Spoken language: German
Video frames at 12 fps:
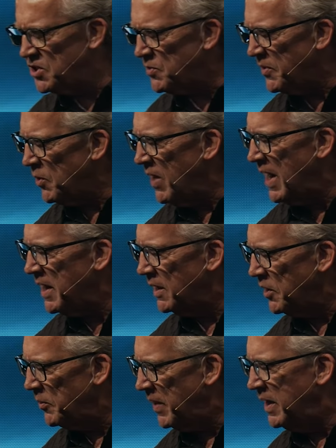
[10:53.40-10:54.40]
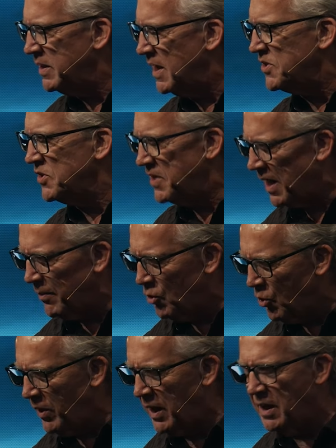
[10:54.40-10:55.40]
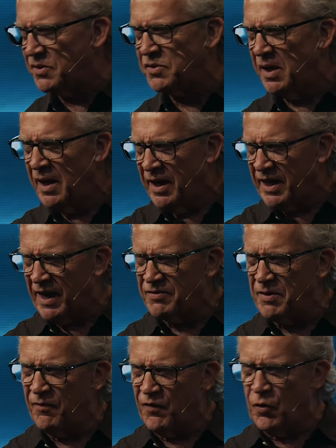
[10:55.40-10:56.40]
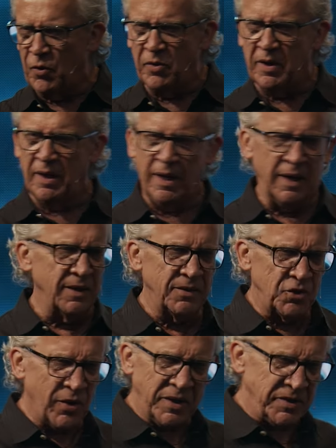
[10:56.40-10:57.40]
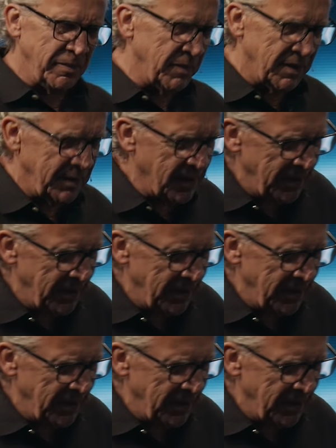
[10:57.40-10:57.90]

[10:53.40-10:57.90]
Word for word: er die Brüder nach Ägypten. Josef spielt ein wenig mit ihnen. Er sagt ihnen nicht, wer er ist, gibt